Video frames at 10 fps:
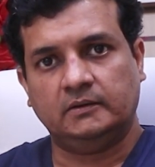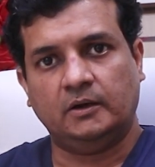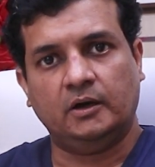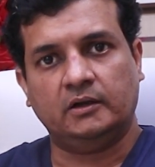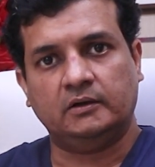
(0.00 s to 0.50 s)

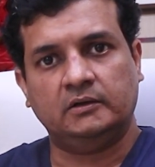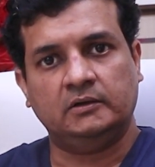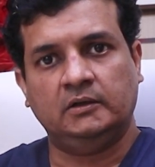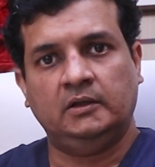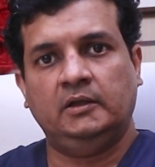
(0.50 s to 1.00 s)
और
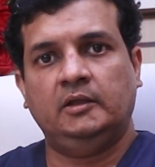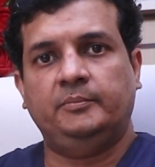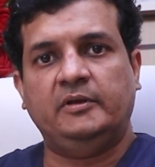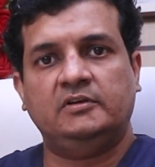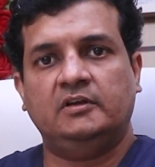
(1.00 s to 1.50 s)

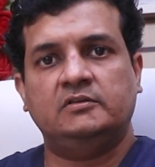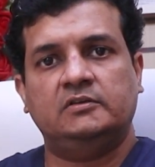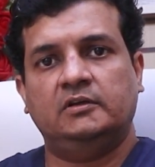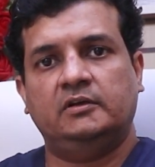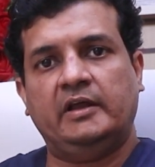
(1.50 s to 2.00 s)
पेशेंट्स
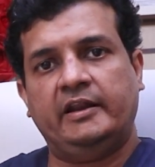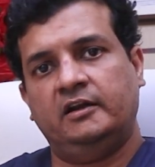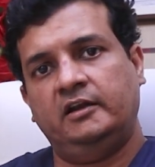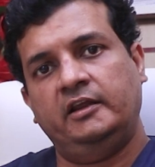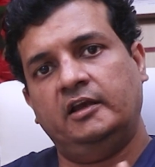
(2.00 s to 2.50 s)

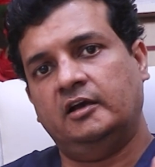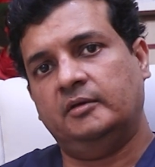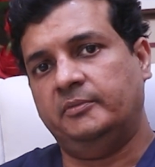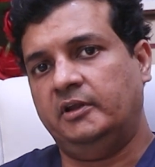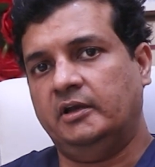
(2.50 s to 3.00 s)
डायरेक्टली
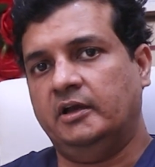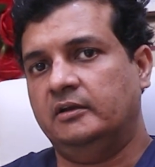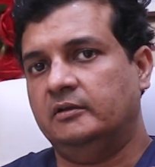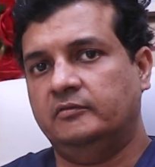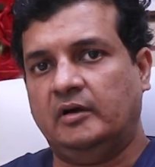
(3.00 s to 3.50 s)
अपने
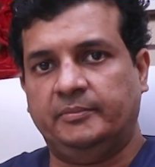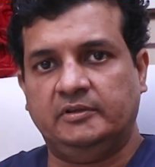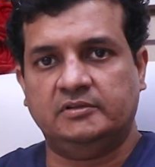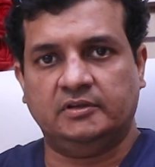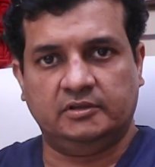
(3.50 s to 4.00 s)
घर
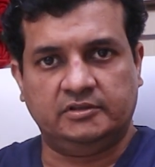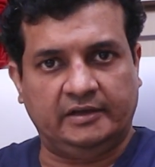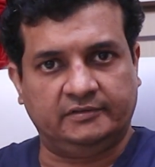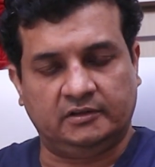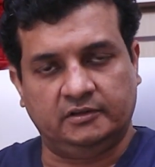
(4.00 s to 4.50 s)
वापस
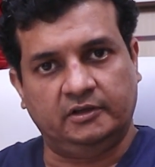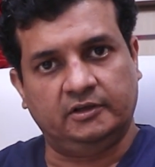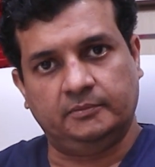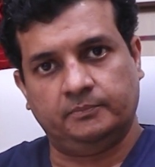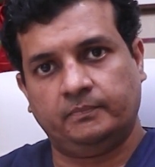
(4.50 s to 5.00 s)
जा सकते
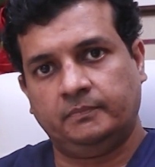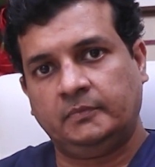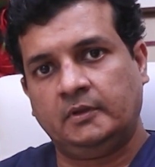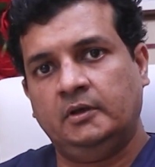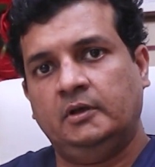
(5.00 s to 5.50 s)
हैं
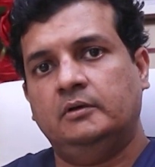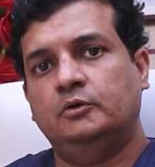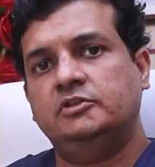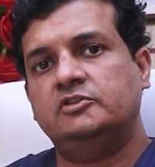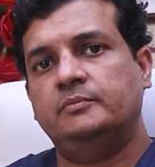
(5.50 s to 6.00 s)

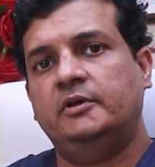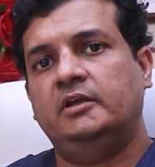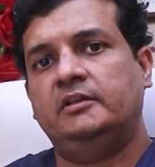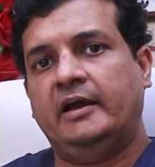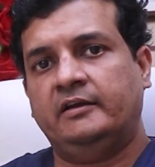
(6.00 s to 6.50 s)
कुछ
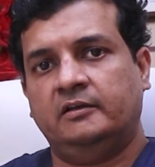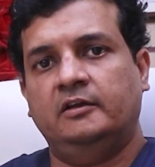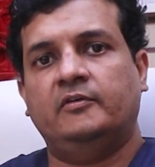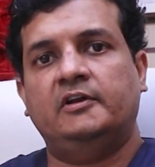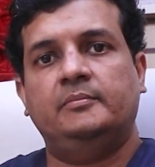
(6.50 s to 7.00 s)
इसमें ध्यान
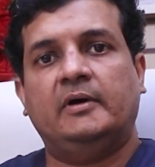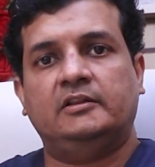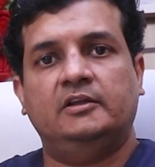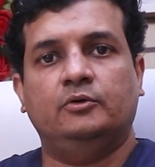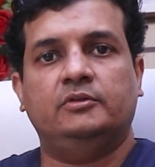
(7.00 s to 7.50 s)
रखने वाली
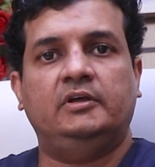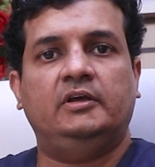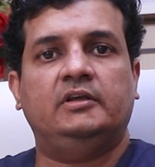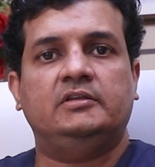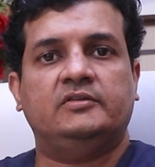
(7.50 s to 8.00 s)
बातें होती
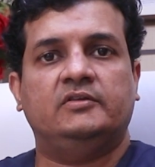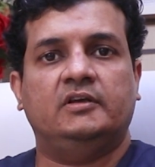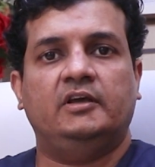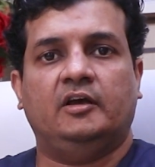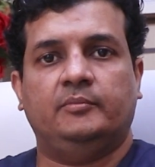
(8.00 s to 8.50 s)
हैं जैसे
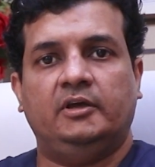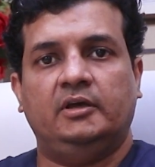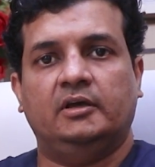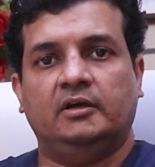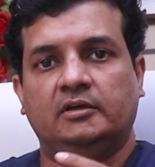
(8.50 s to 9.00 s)
कि हमें